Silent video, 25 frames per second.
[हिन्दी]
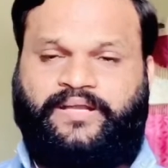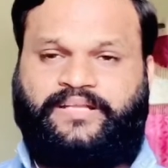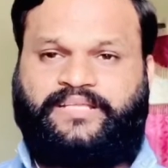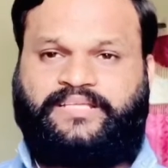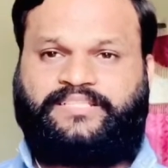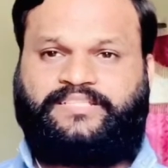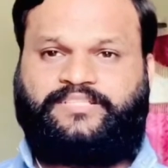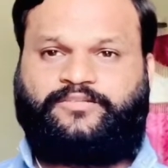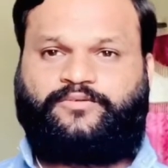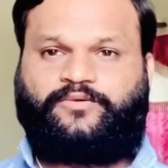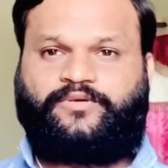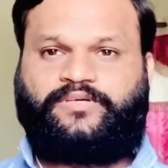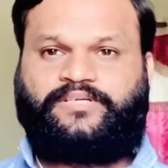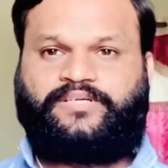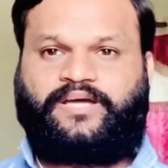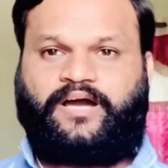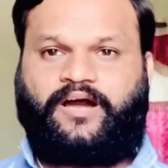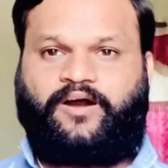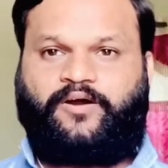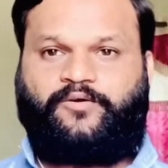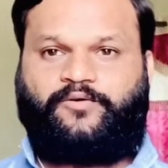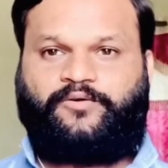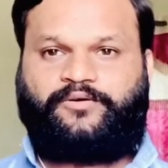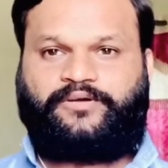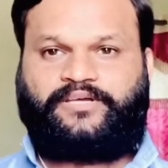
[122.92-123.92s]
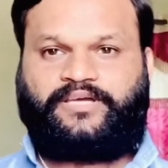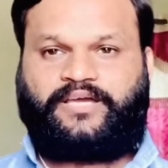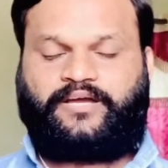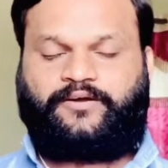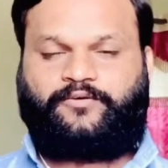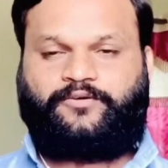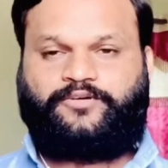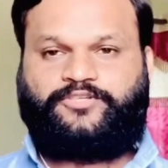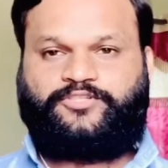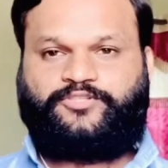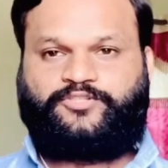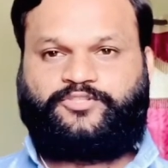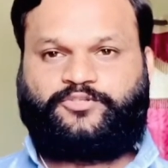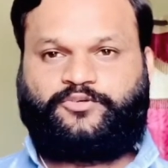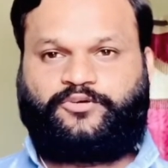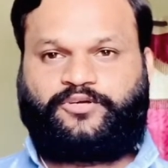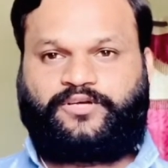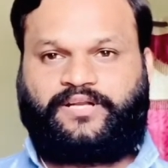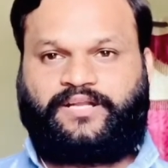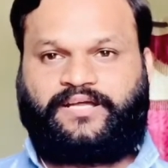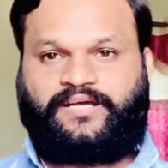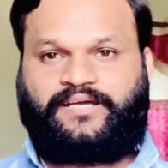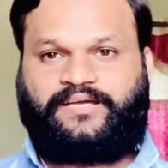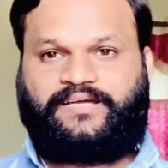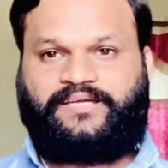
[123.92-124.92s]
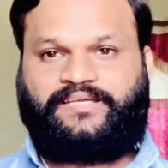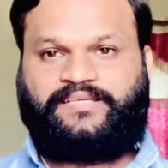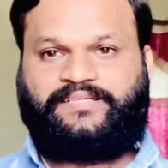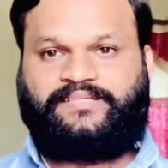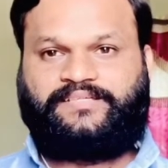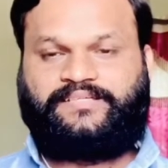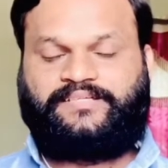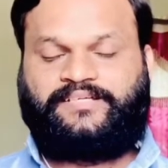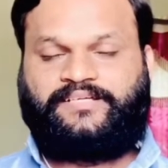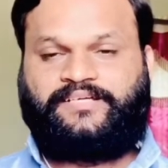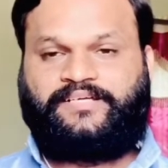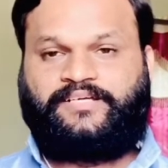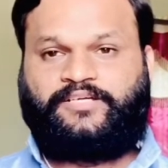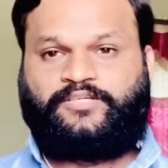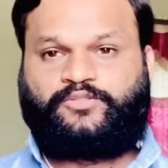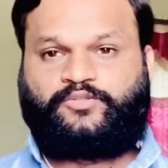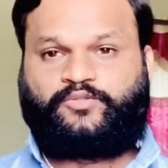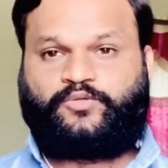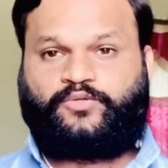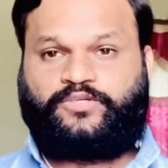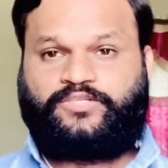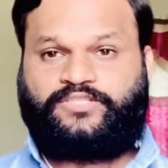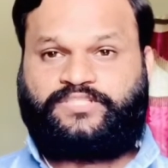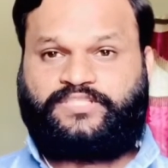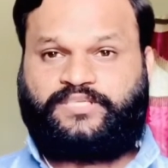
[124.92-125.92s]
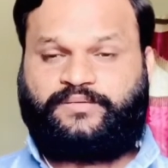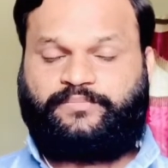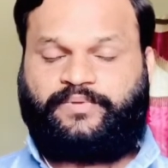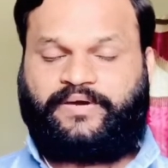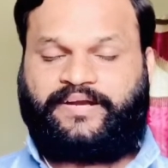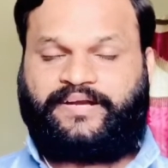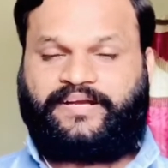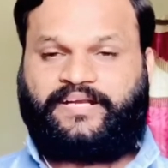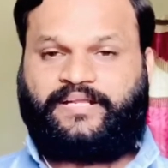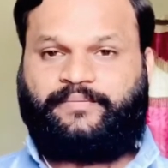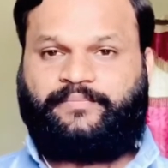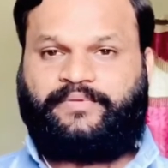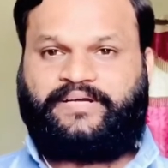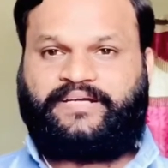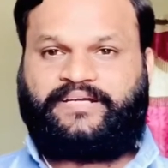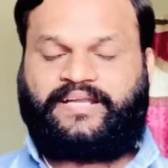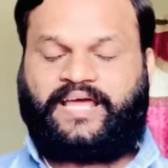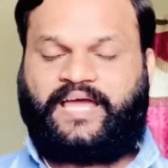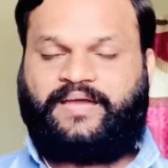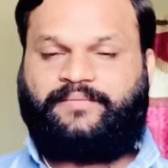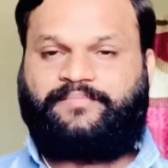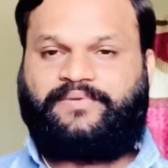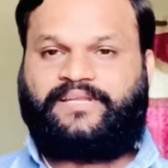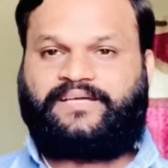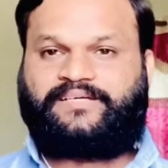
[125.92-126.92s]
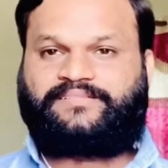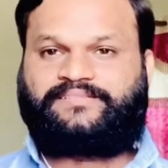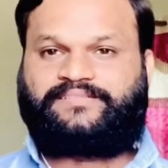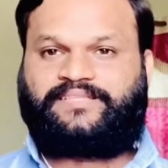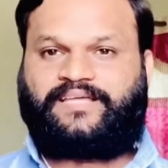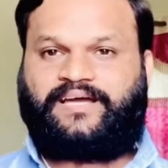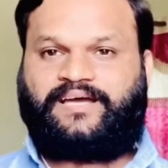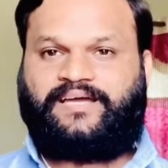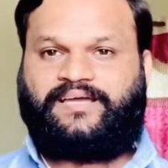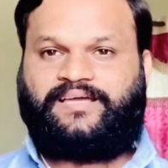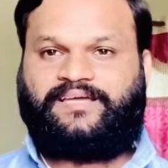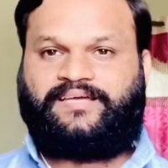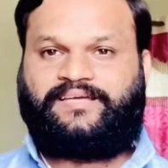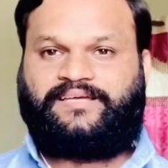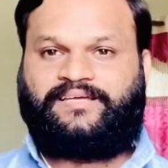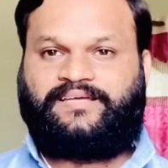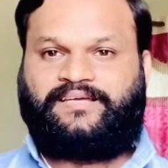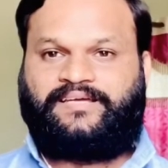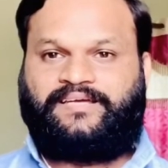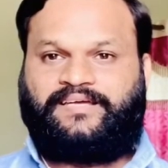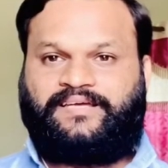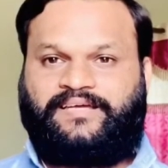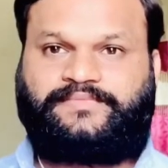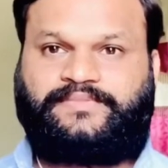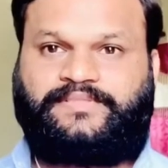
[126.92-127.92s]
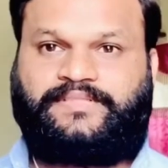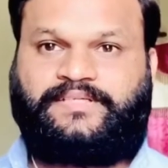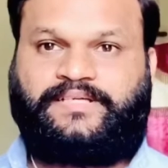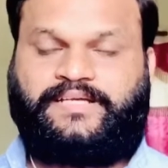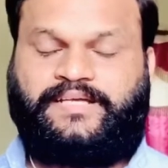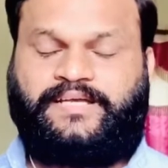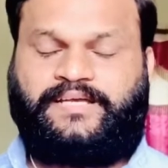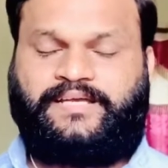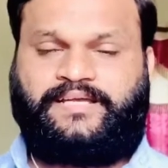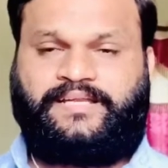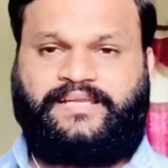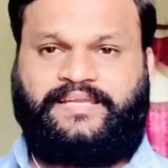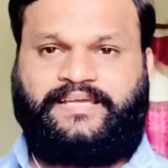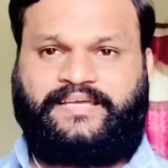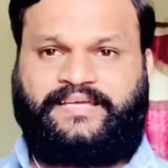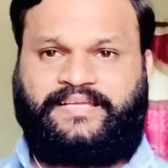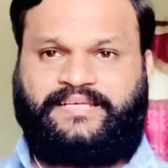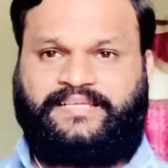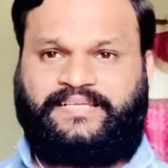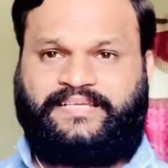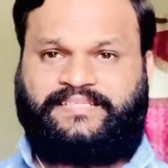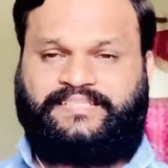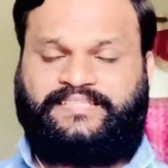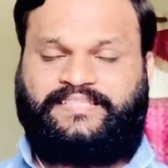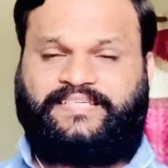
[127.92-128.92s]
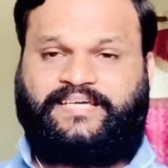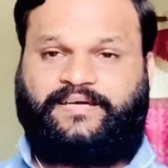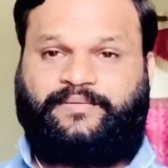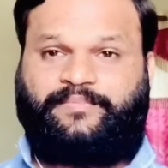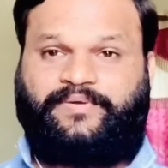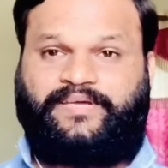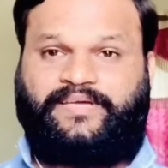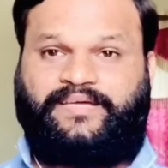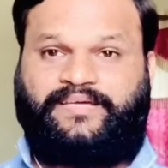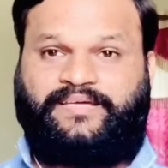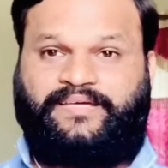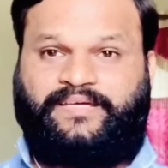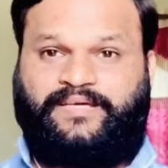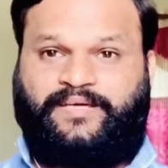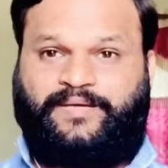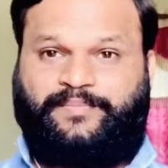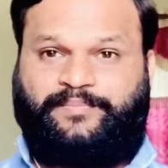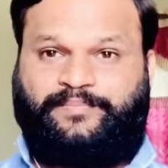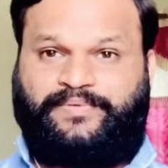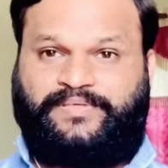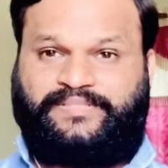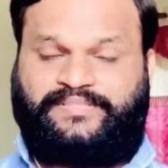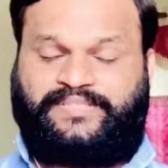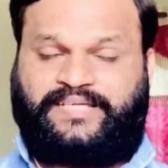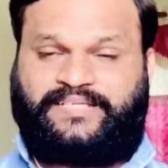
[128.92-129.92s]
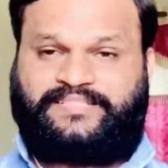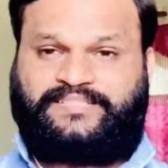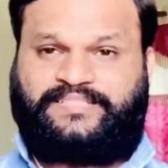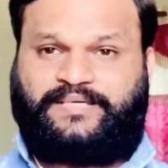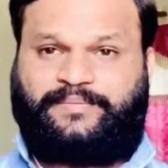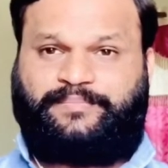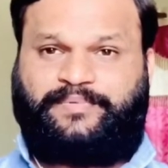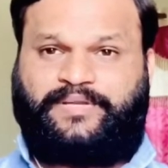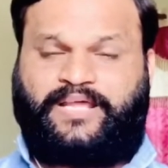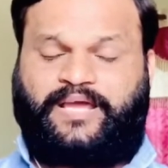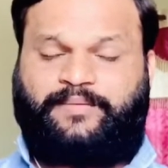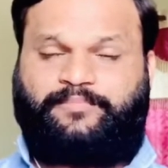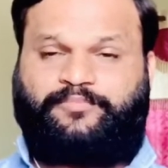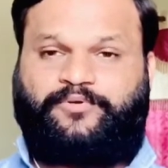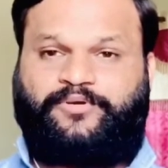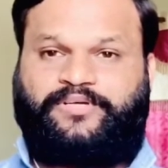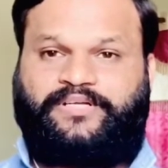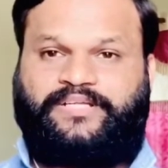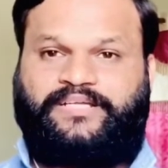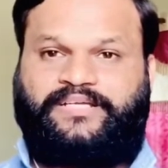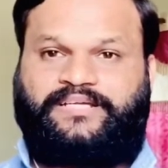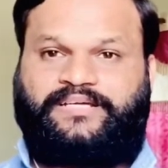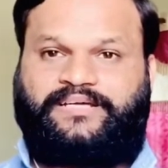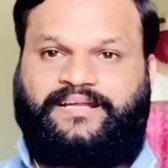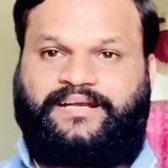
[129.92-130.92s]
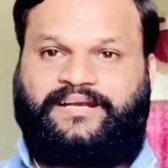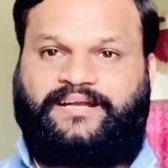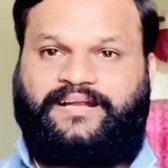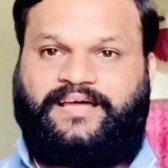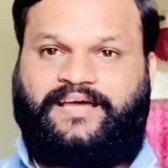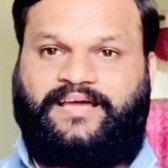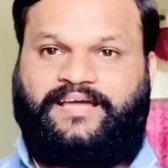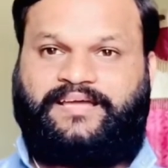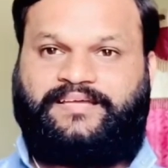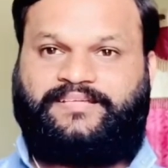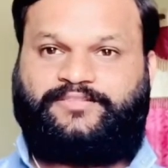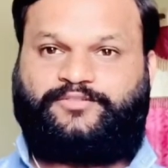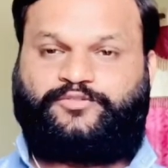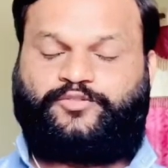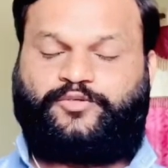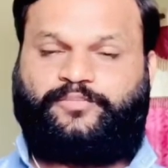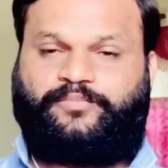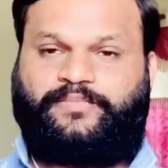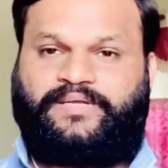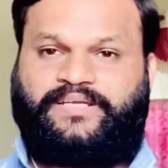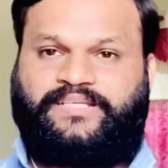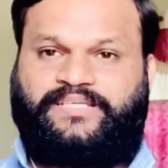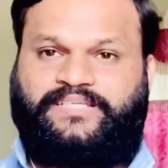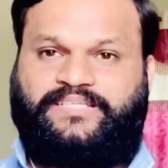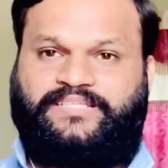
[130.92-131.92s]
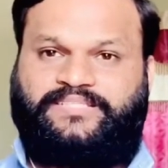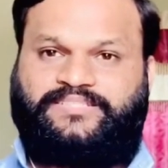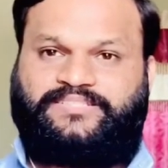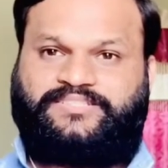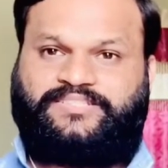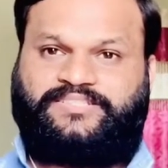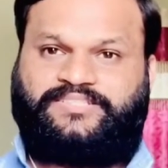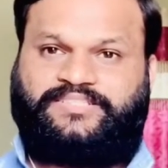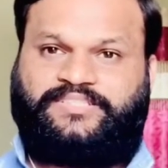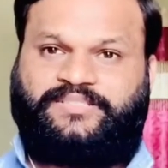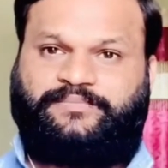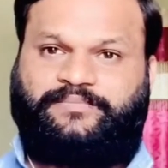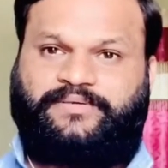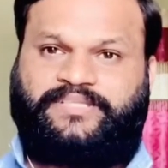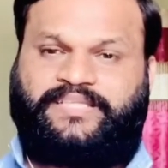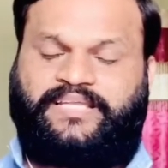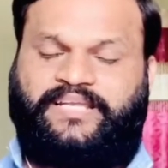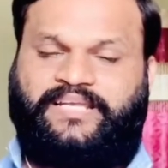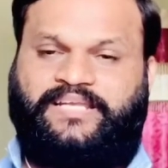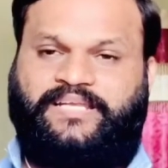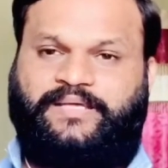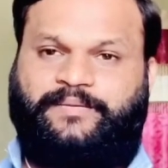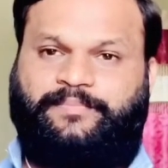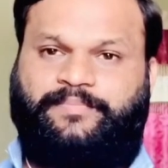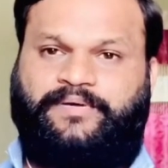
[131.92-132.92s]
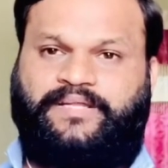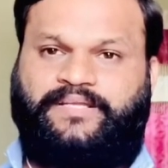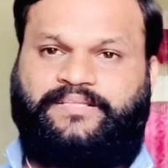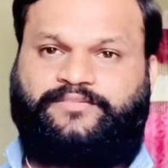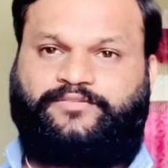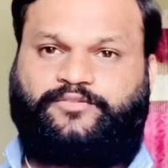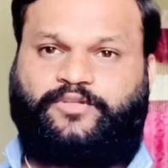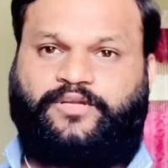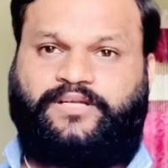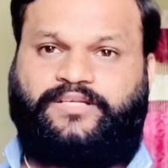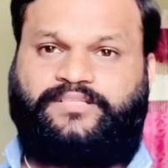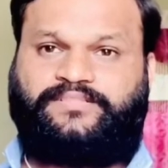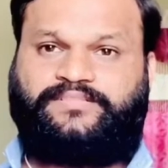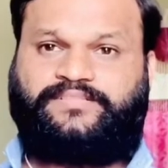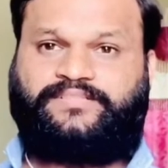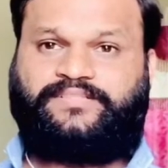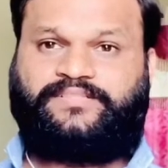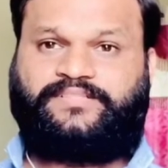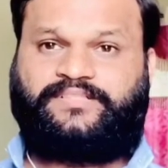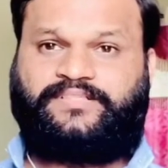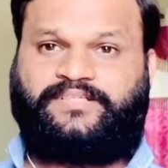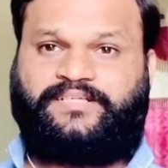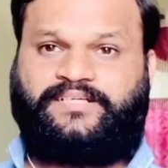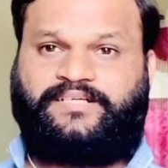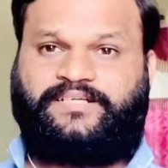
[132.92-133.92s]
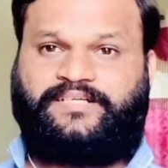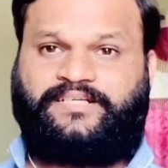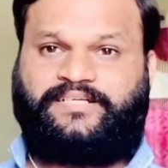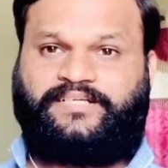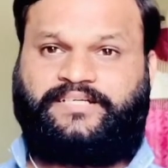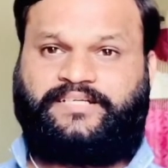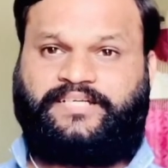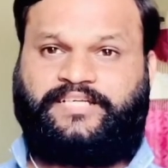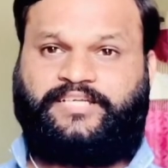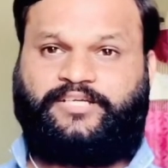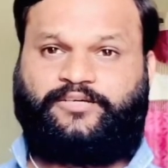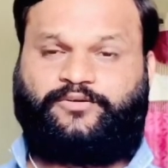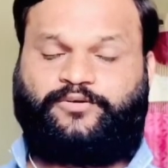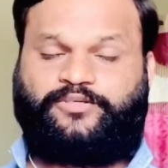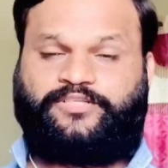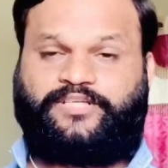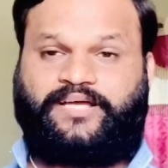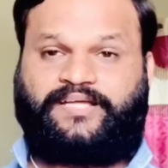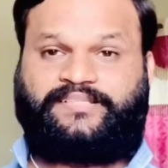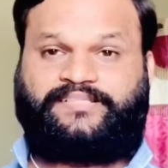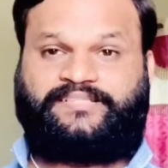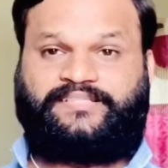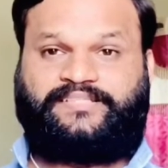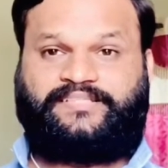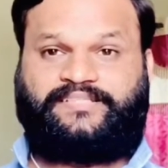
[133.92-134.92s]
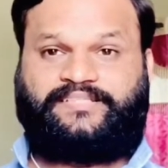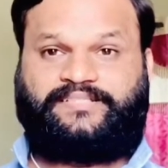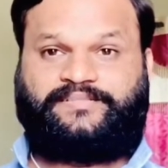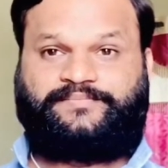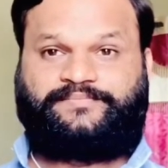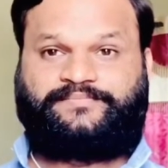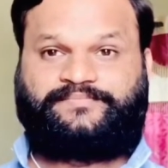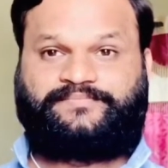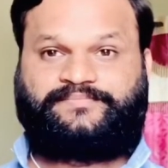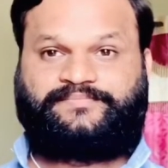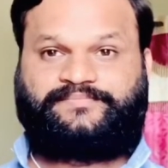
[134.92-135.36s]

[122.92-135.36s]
यदि कोई घाव हो गया कोई चोट लग गई तो इसे भरने में टाइम लगता है लेकिन यदि हमें भीतर से अपने आप को ठीक करना है तो मन की स्थिति बदलने पर तुरंत ठीक हो जाते हैं हम